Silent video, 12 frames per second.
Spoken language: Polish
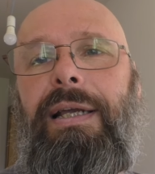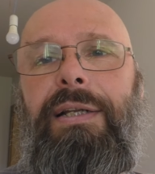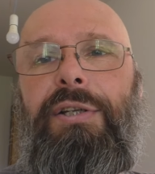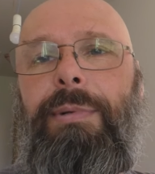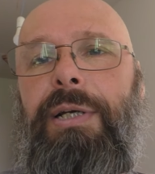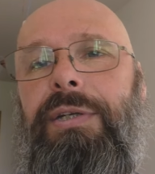
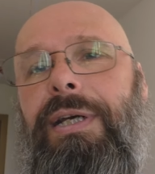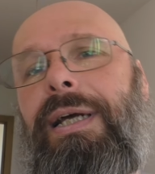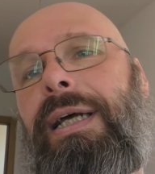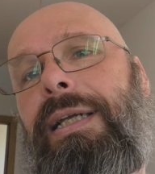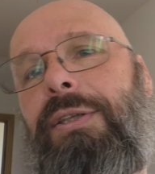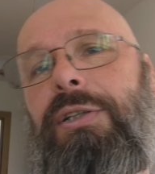Trzymaj się,
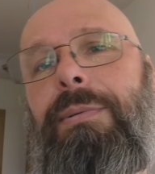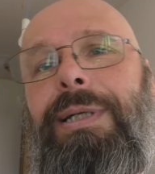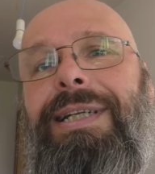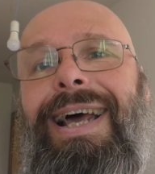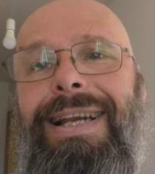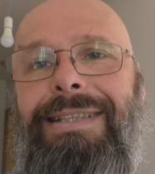do
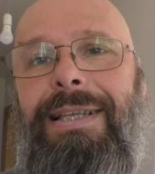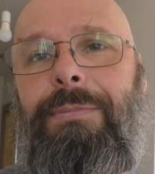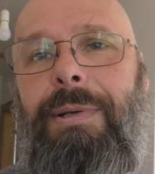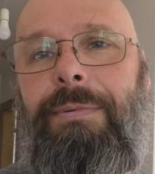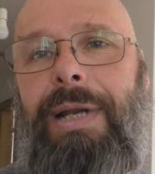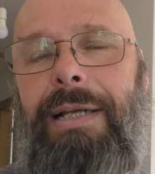zobaczenia
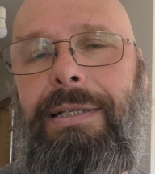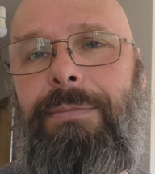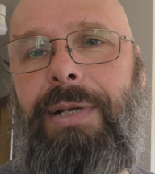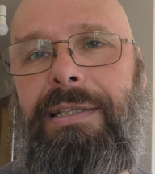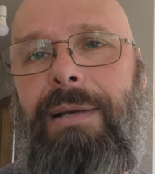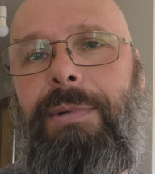następnym razem,
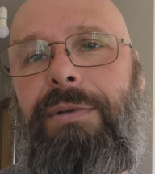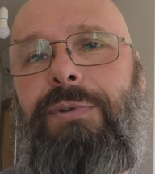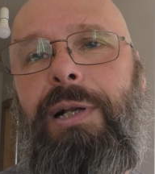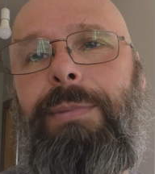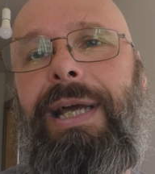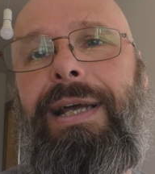w następnym
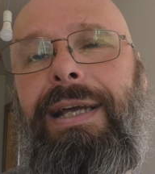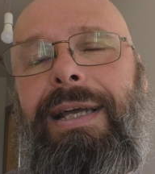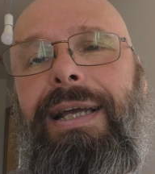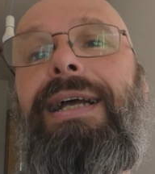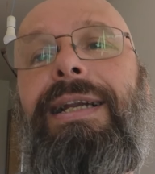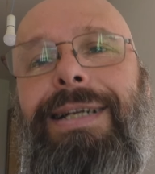filmie.
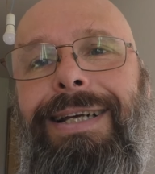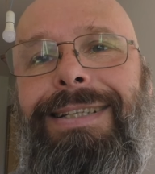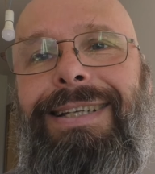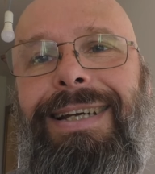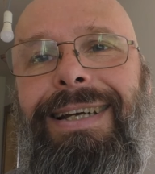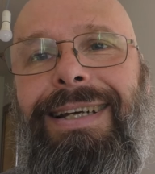
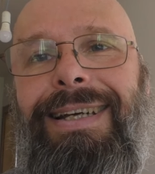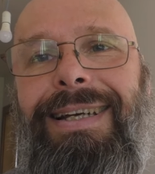Cześć!